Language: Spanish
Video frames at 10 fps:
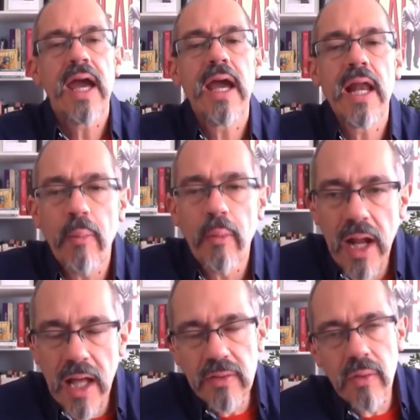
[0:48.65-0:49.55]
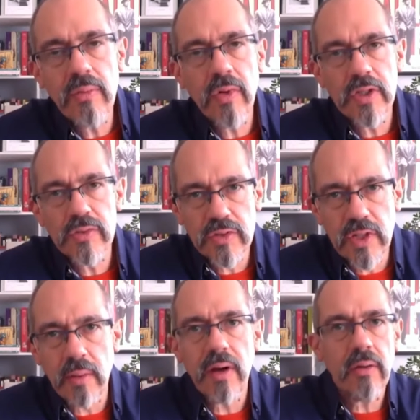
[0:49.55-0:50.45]
elaborando uno de sus
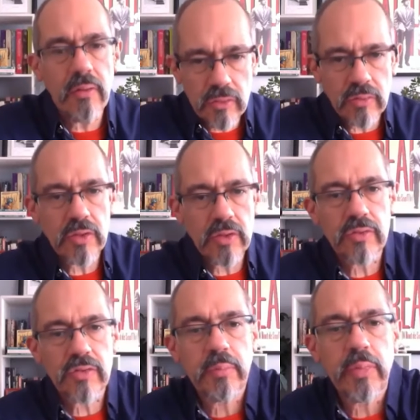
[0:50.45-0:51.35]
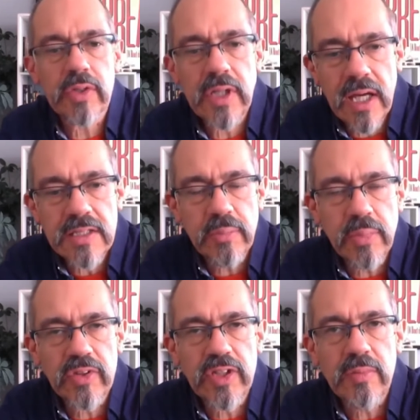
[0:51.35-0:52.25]
trabajos, uno de sus reportajes de
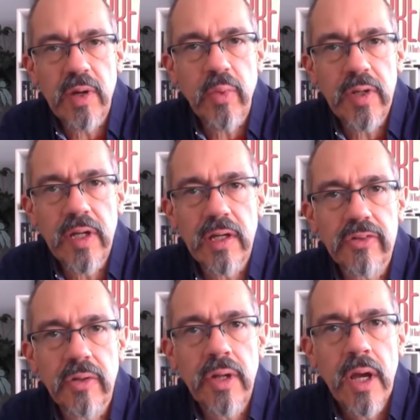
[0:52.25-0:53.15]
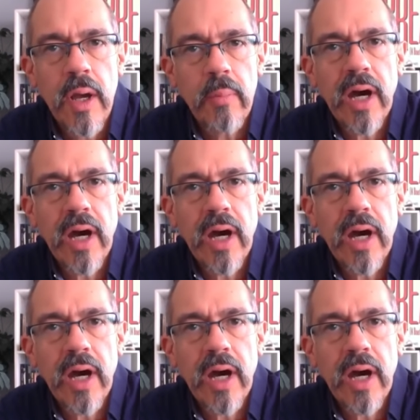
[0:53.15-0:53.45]
próxima publicación,